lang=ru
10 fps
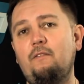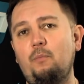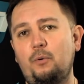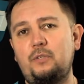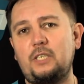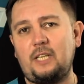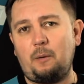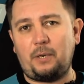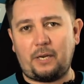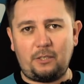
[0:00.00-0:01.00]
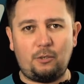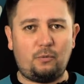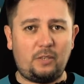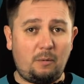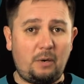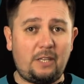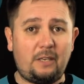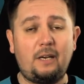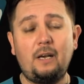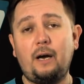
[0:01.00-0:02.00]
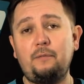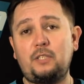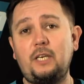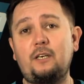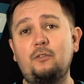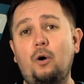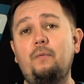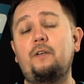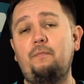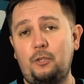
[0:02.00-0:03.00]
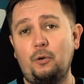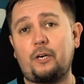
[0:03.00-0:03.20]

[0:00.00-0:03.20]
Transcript: Вам будет всегда приходить уведомления о всех новых видео,